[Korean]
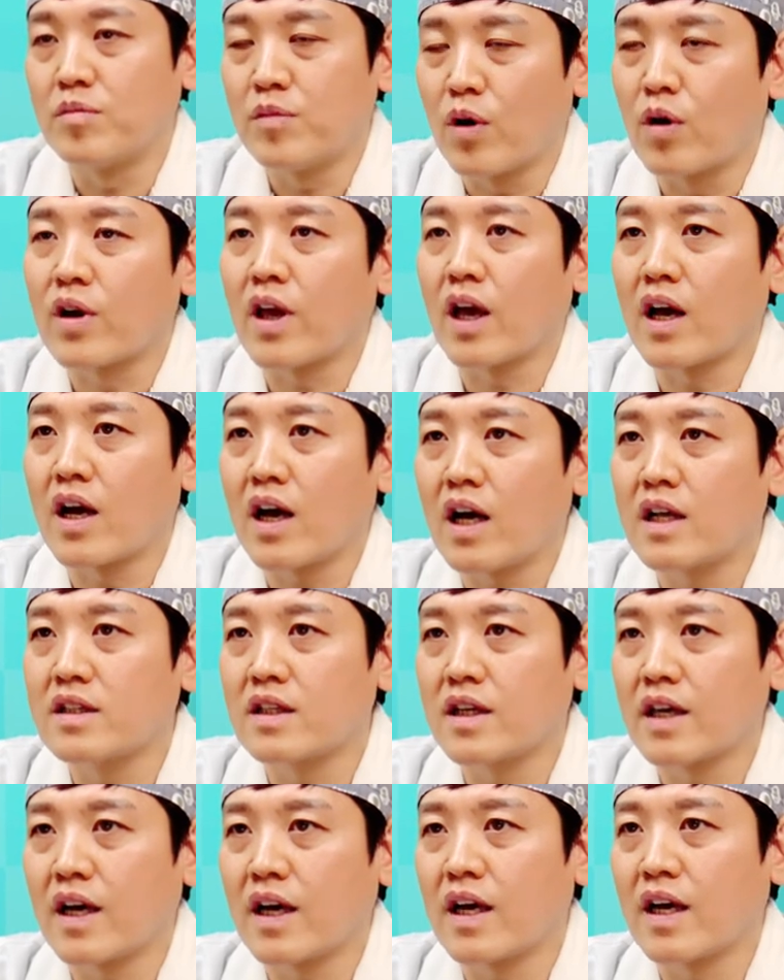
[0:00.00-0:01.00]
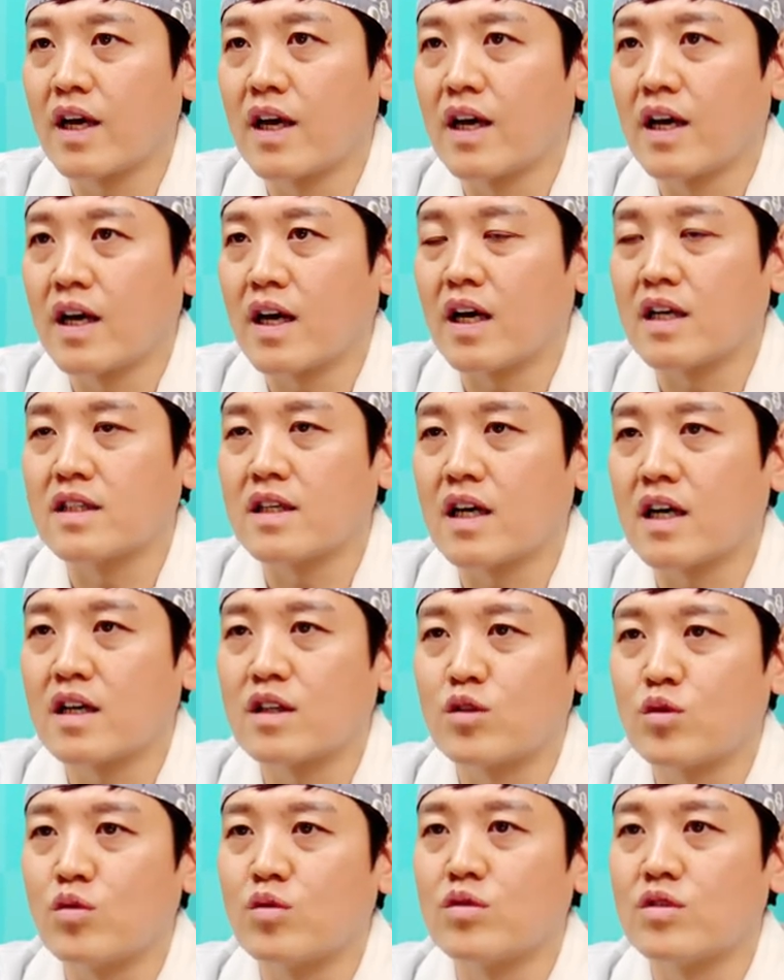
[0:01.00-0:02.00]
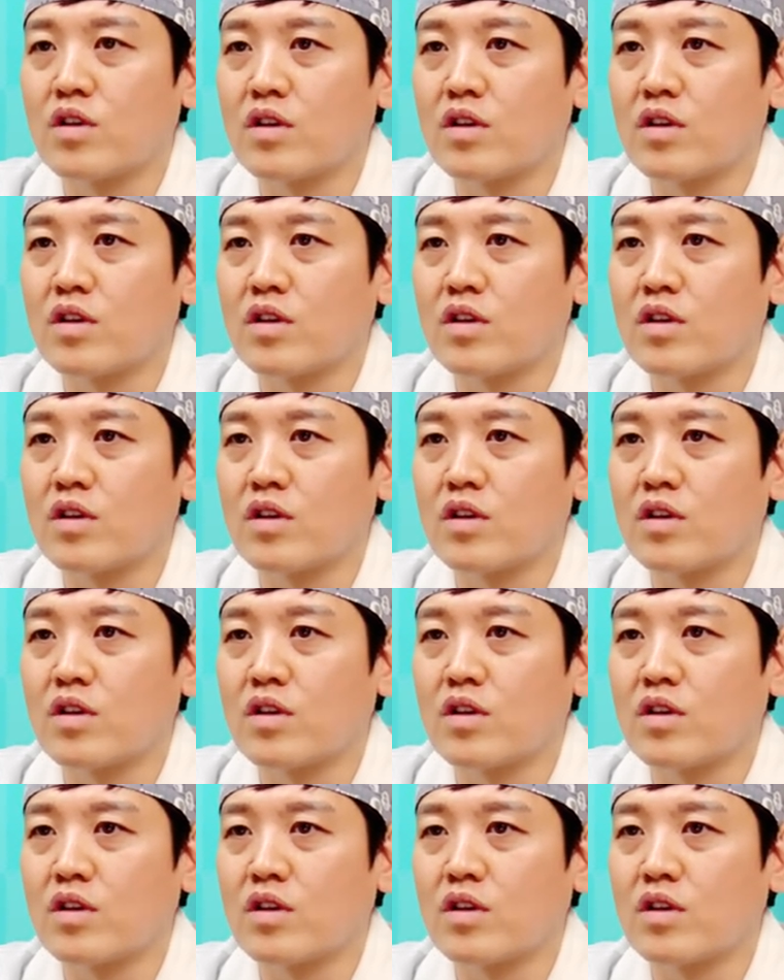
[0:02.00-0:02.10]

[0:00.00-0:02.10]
병행하는 게 가장 좋은